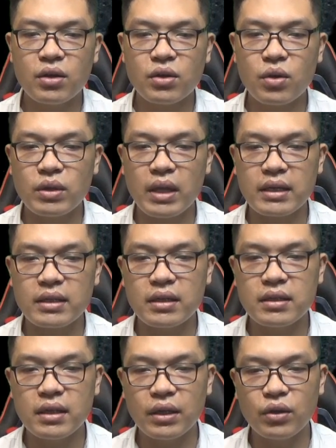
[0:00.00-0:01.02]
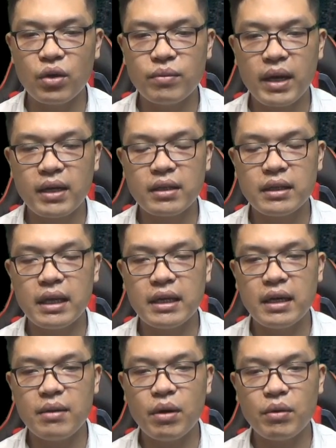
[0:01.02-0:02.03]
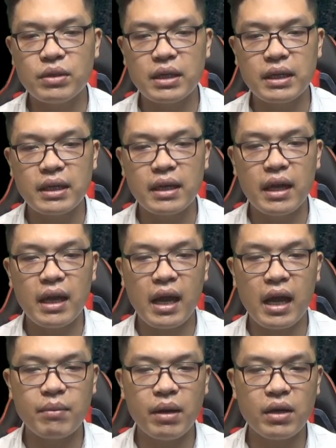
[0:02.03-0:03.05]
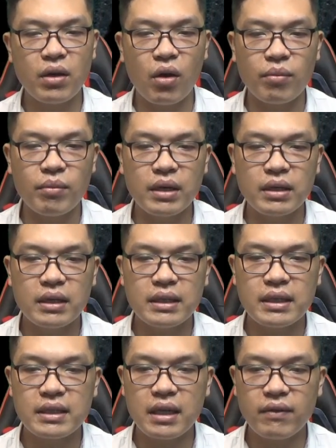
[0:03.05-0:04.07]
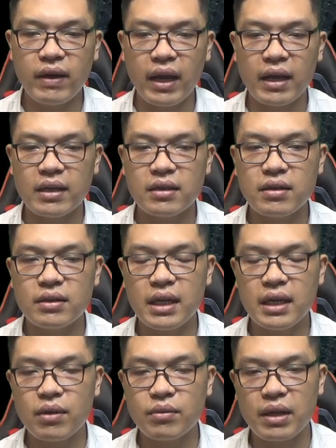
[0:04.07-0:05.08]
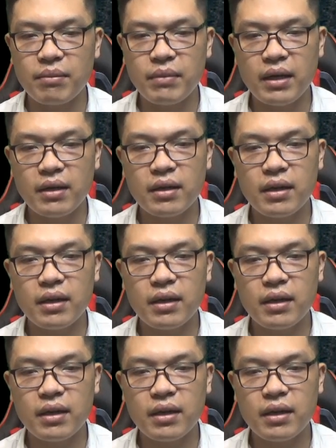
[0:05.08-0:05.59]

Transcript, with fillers: Cô ta trợn trừng đôi mắt nhìn lên bầu trời, hai mắt đỏ bừng, sáng vẻ như chết không nhắm mắt.